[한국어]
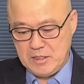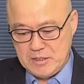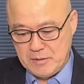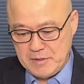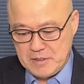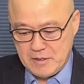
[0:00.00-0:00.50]

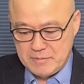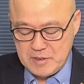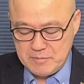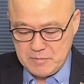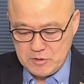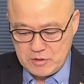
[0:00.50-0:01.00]
이재명이
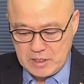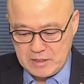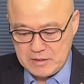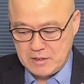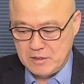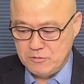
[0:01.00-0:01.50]
없는
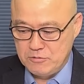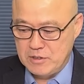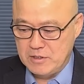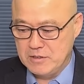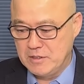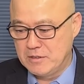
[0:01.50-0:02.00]
민주당이 더
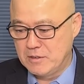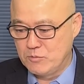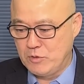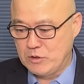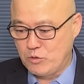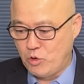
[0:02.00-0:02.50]
윤석열
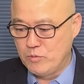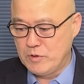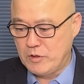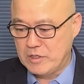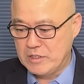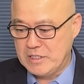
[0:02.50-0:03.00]
정부에 도움이
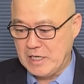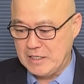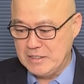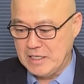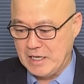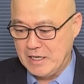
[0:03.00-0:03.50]
될 것이
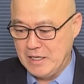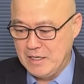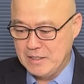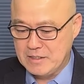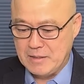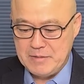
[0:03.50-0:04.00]
아니냐
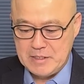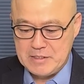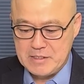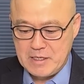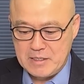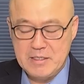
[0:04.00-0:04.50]
참
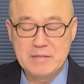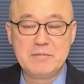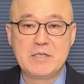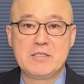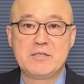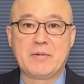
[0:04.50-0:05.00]
예측하기
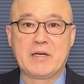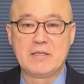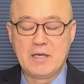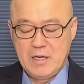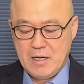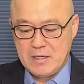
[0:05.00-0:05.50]
힘들지만
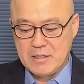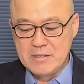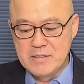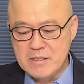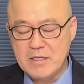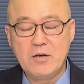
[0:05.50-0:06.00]

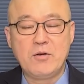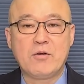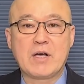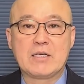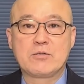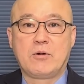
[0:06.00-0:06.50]
어느
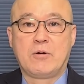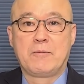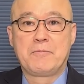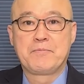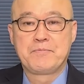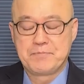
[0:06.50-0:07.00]
길로
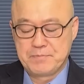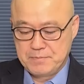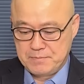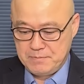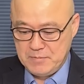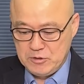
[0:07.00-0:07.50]
가도
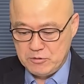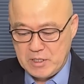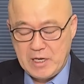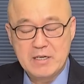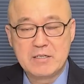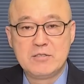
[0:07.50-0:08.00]

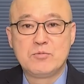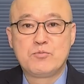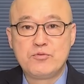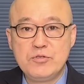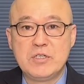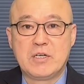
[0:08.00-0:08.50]
민주당은
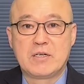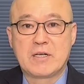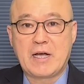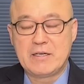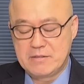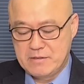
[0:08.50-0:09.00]
분열,
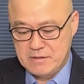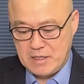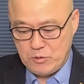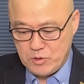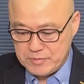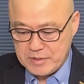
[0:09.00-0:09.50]

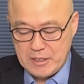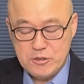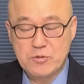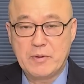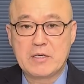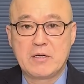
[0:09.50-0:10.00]
갈등에 휩싸일
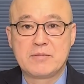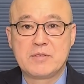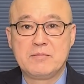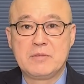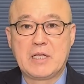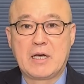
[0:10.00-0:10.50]
수밖에
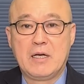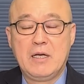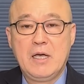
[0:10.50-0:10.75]
없습니다.